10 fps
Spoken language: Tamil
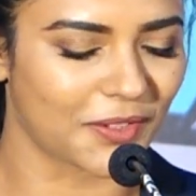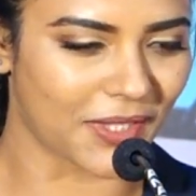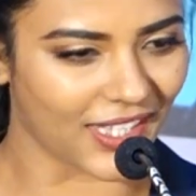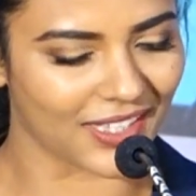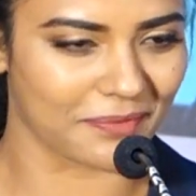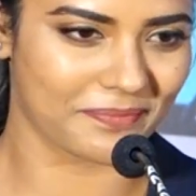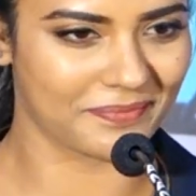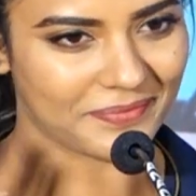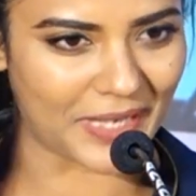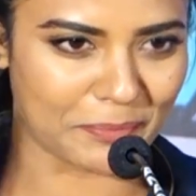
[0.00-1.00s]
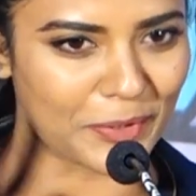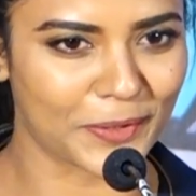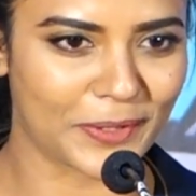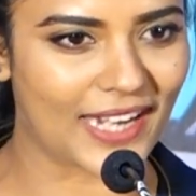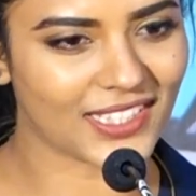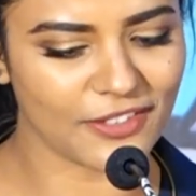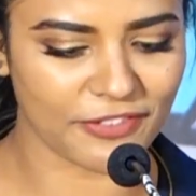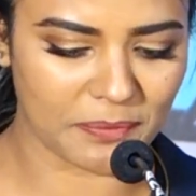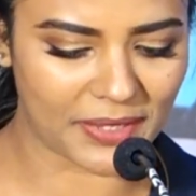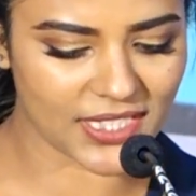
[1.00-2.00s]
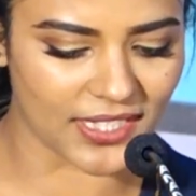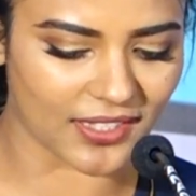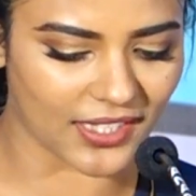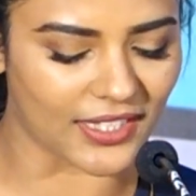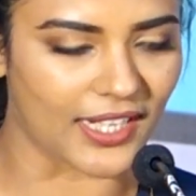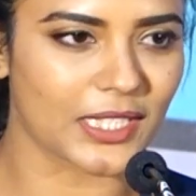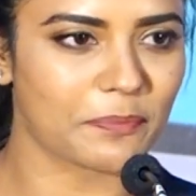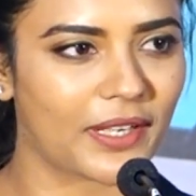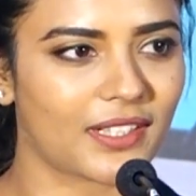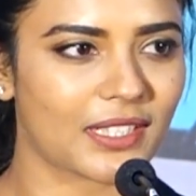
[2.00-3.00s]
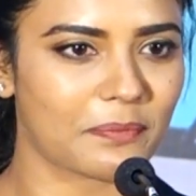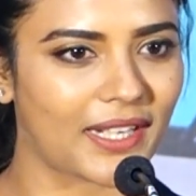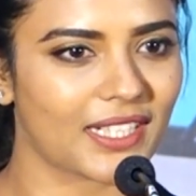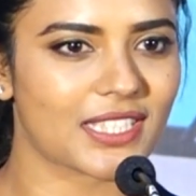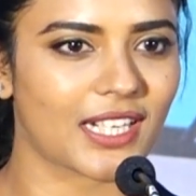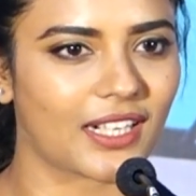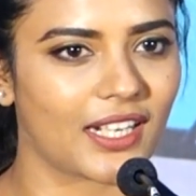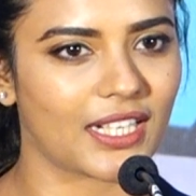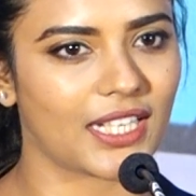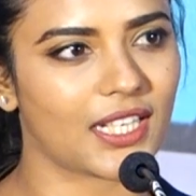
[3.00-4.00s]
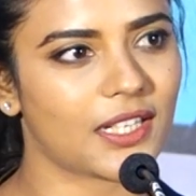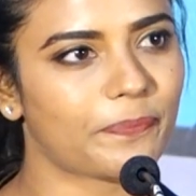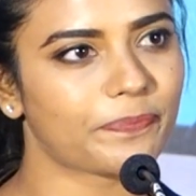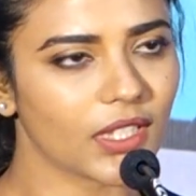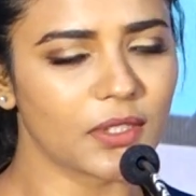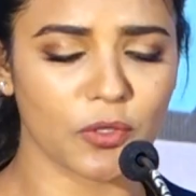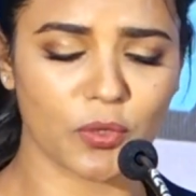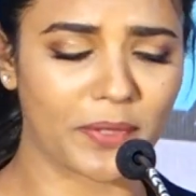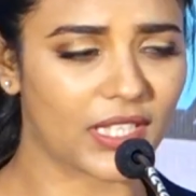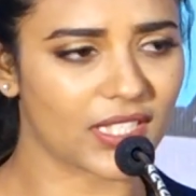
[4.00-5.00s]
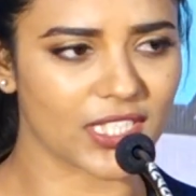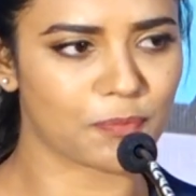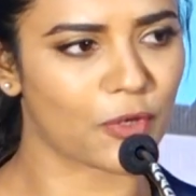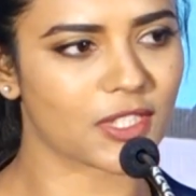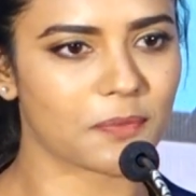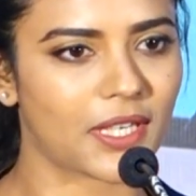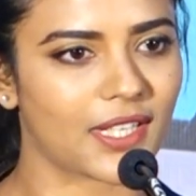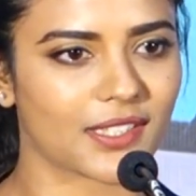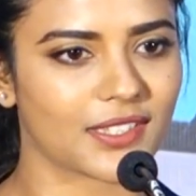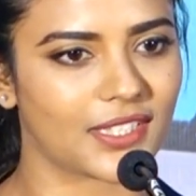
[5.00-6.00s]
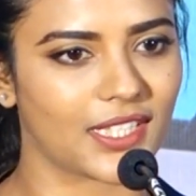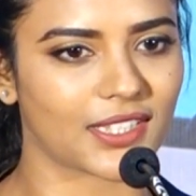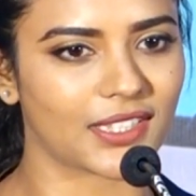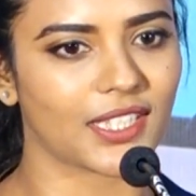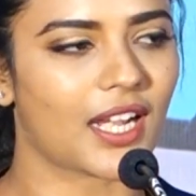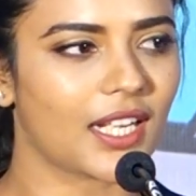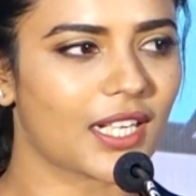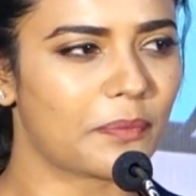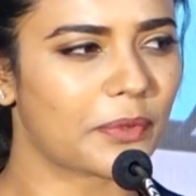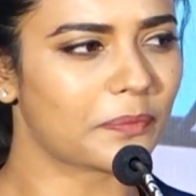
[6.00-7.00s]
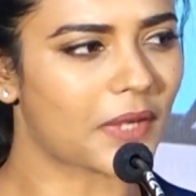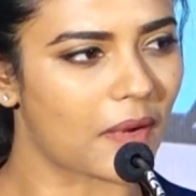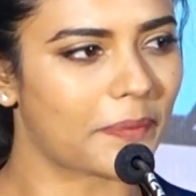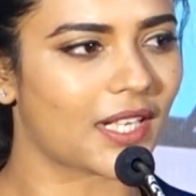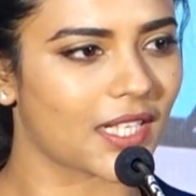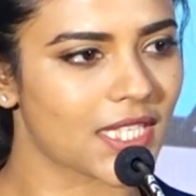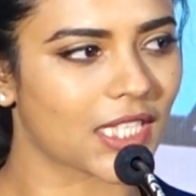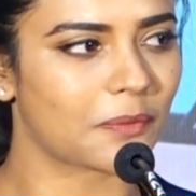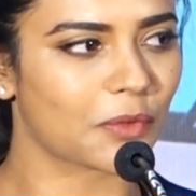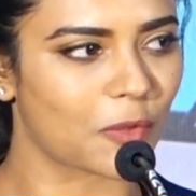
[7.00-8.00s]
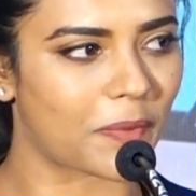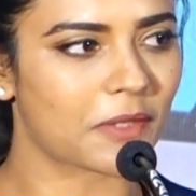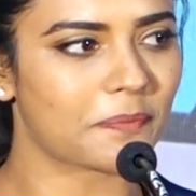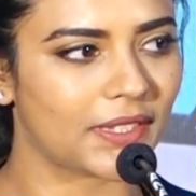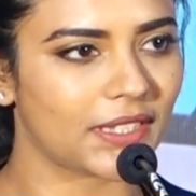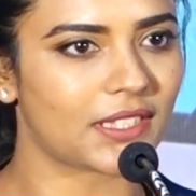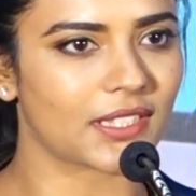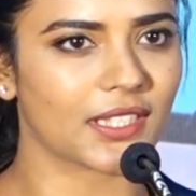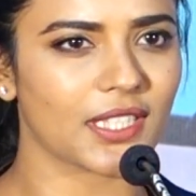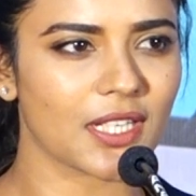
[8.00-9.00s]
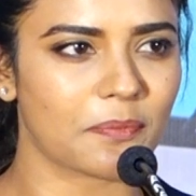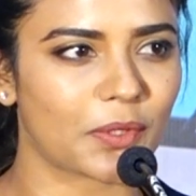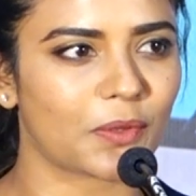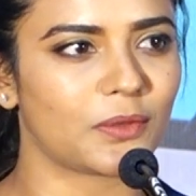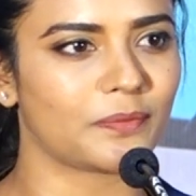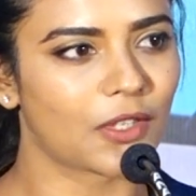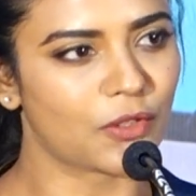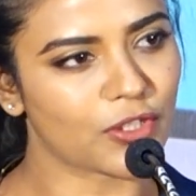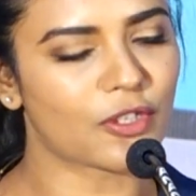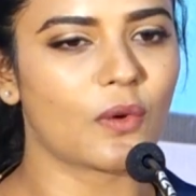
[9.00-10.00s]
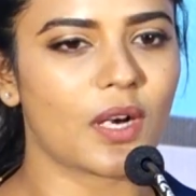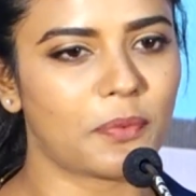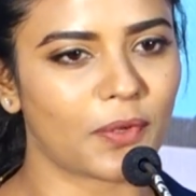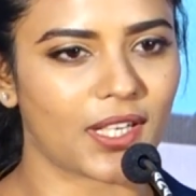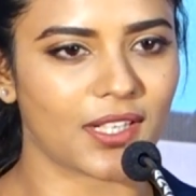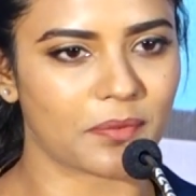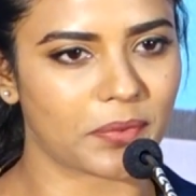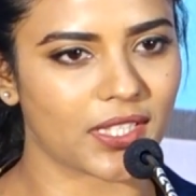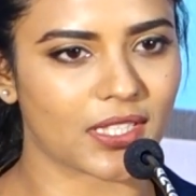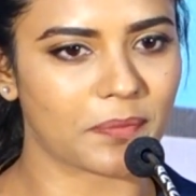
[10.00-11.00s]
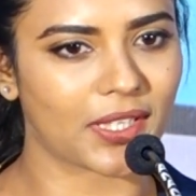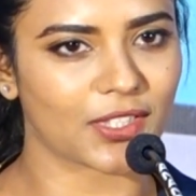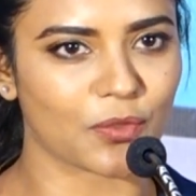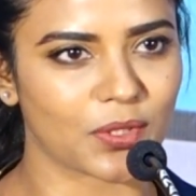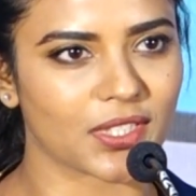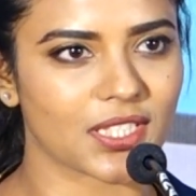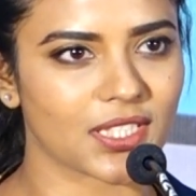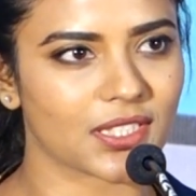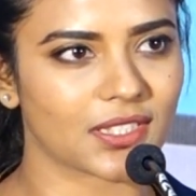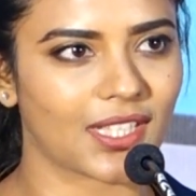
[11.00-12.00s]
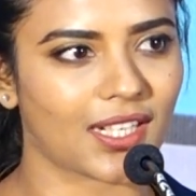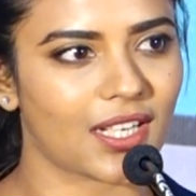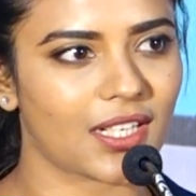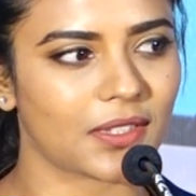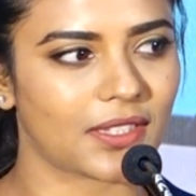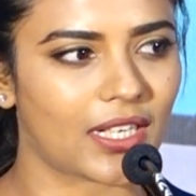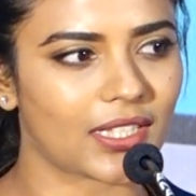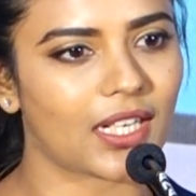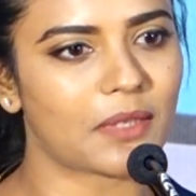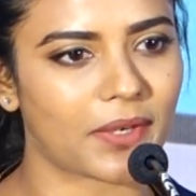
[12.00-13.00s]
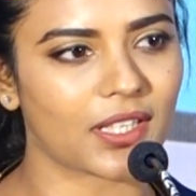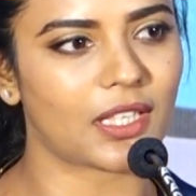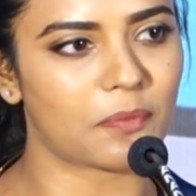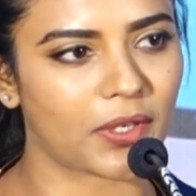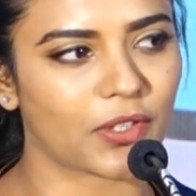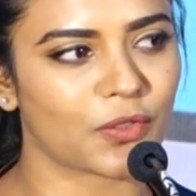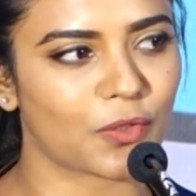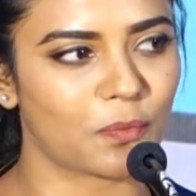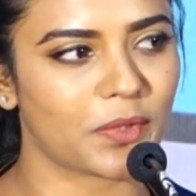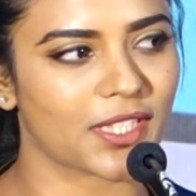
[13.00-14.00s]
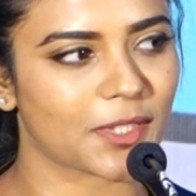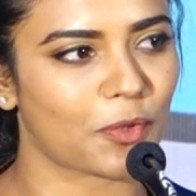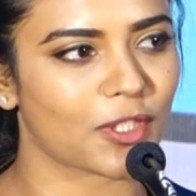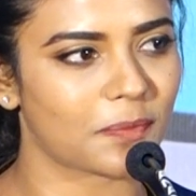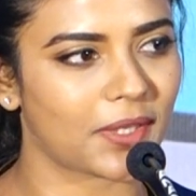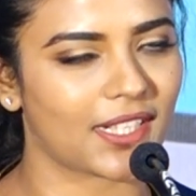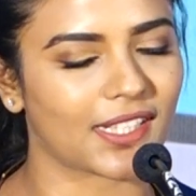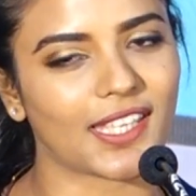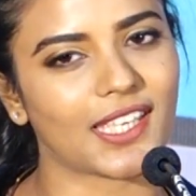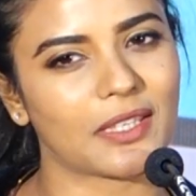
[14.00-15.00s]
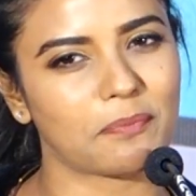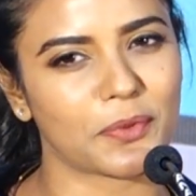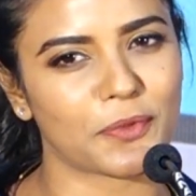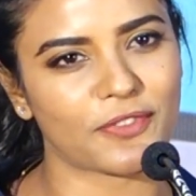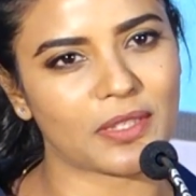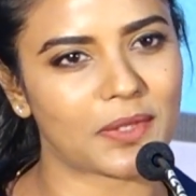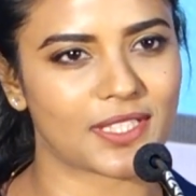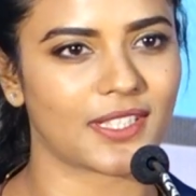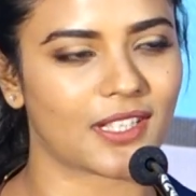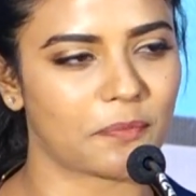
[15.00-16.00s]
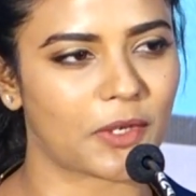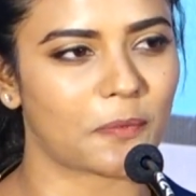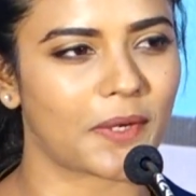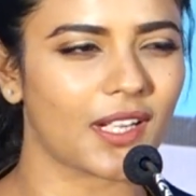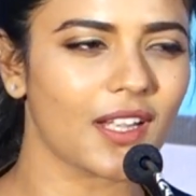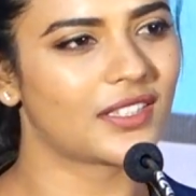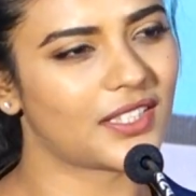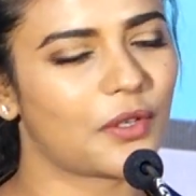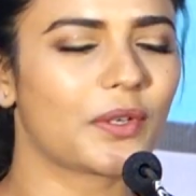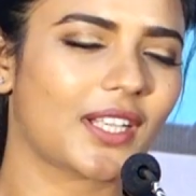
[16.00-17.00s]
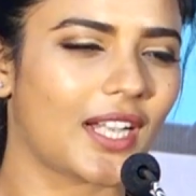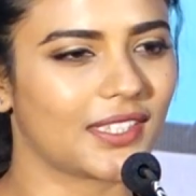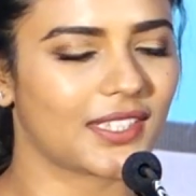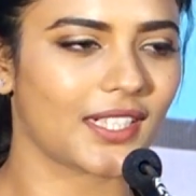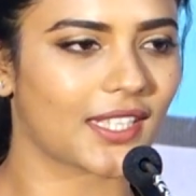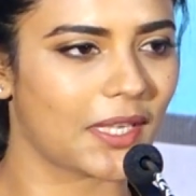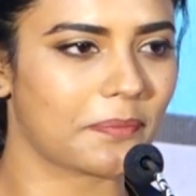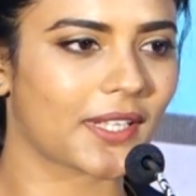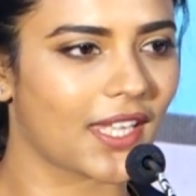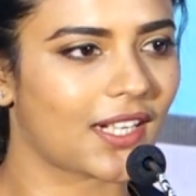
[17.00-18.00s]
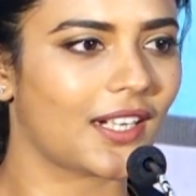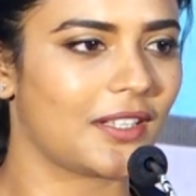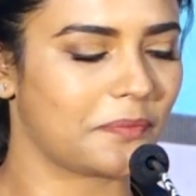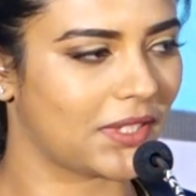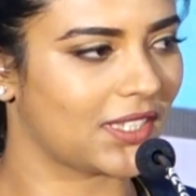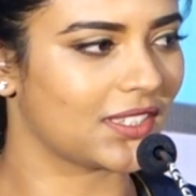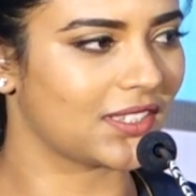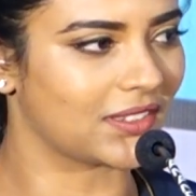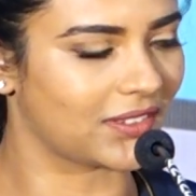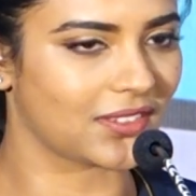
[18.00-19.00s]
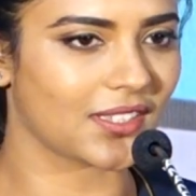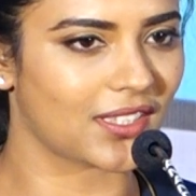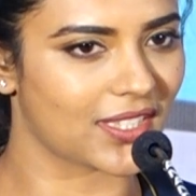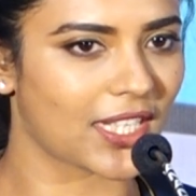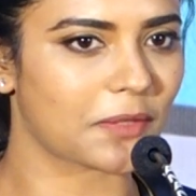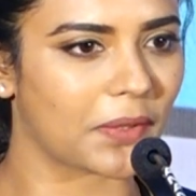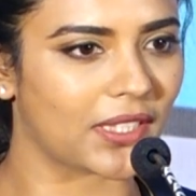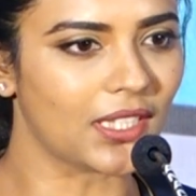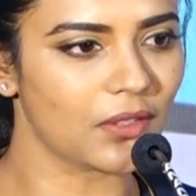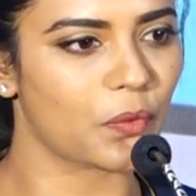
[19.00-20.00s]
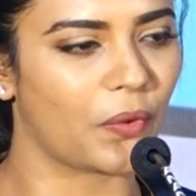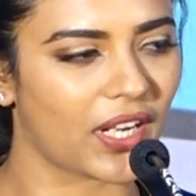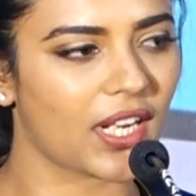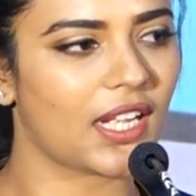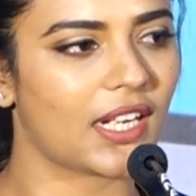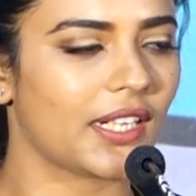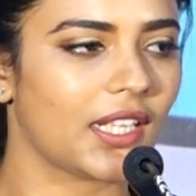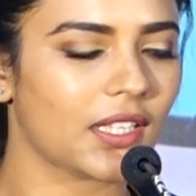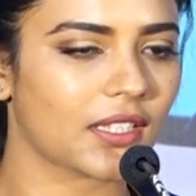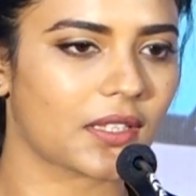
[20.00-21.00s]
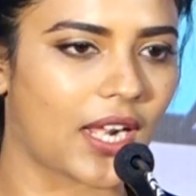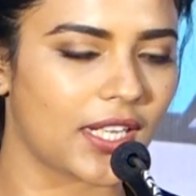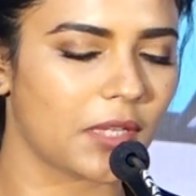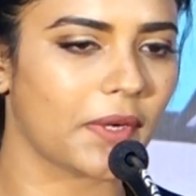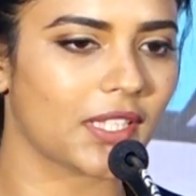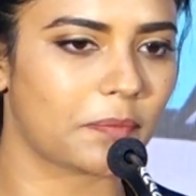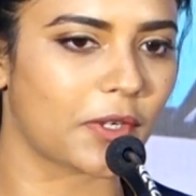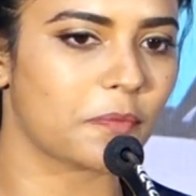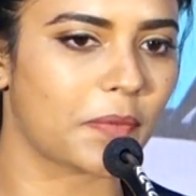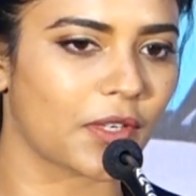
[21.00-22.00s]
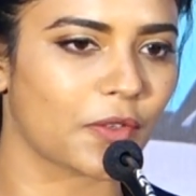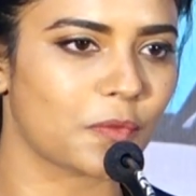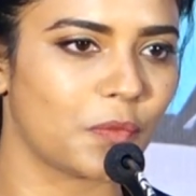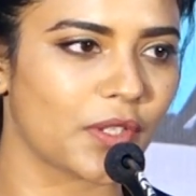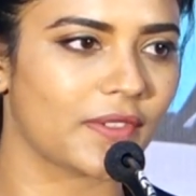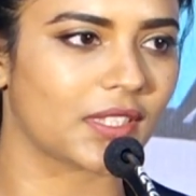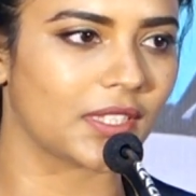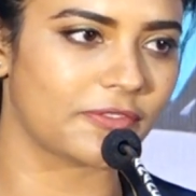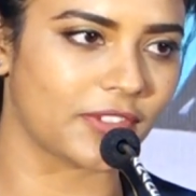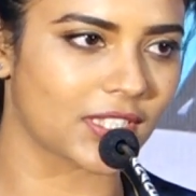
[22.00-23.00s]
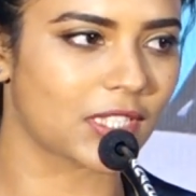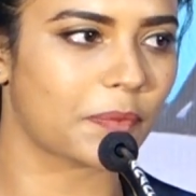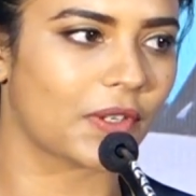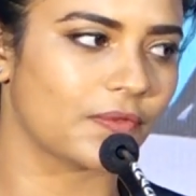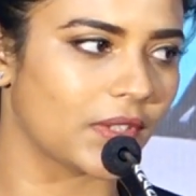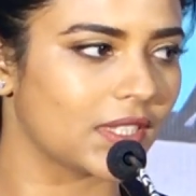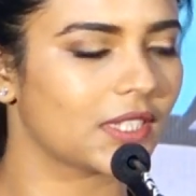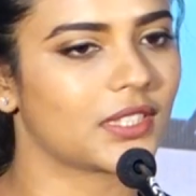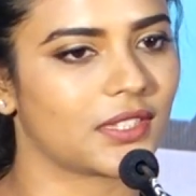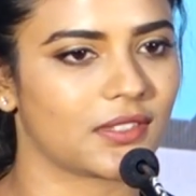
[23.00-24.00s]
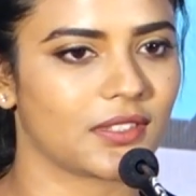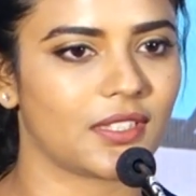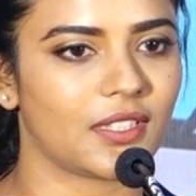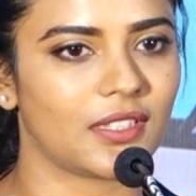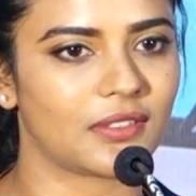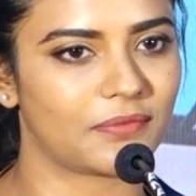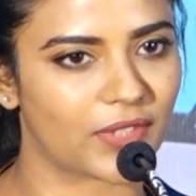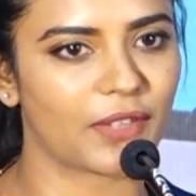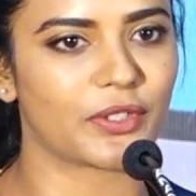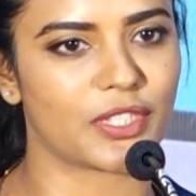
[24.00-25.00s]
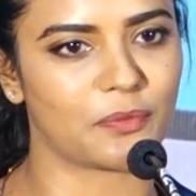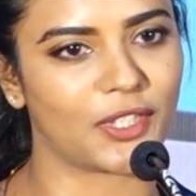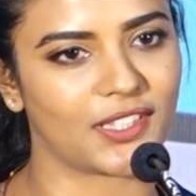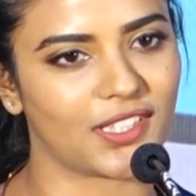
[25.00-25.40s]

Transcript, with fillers: ஓகே அப்போ ஆக்சுவலி ஃபீமேல் சென்ட்ரிக் நிறைய பண்ற மைண்ட் செட்ல இல்லை ஏன்னா அது ஒரு பெரிய ரெஸ்பான்சிபிளா இருந்தது எனக்கு கண்ணாக்கு அப்புறம் காப்பே ரணசிங்கம்னு ஒரு படம் பண்ணிட்டு இருந்தேன் அப்புறம் கொஞ்சம் ஸ்லோவா போகலாம் அப்படின்ற மாதிரி தோணுச்சு ஏன்னா நல்ல நல்ல படங்கள் பண்ணணும் ரொம்ப ரெஸ்பான்சிபிளா இருக்கே இப்போ ஃபீமேல் சென்ட்ரிக் பண்ணுமானா சரி ஓகே கதை தானே கே கேட்கலாம் அப்படின்னு டிசைட் பண்ணி ஒரே நாள்ல கண்டிப்பா இந்த படம் பண்ணணும் முடிவெடுத்த ஃபர்ஸ்ட் படம் வந்து டிரைவர் ஜம்னா